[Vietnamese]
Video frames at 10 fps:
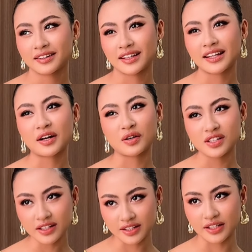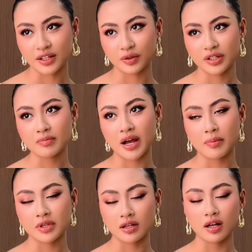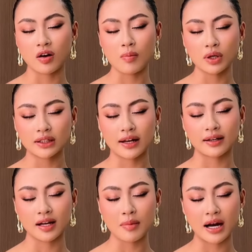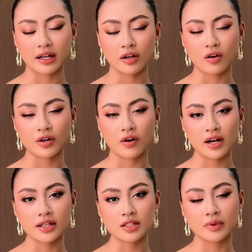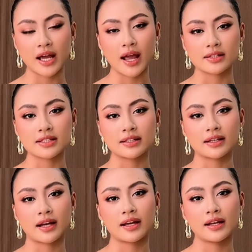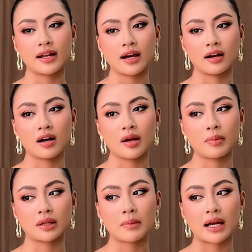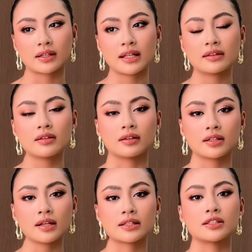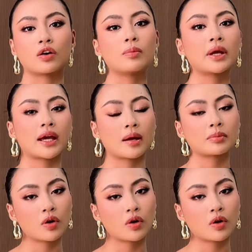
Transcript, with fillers: Tata nói rất là nhiều nhưng mà em nhớ là có một lần là bạn ấy có nói là trong cái hành trình này là người mà bạn ấy tin tưởng nhất là chỉ có mình em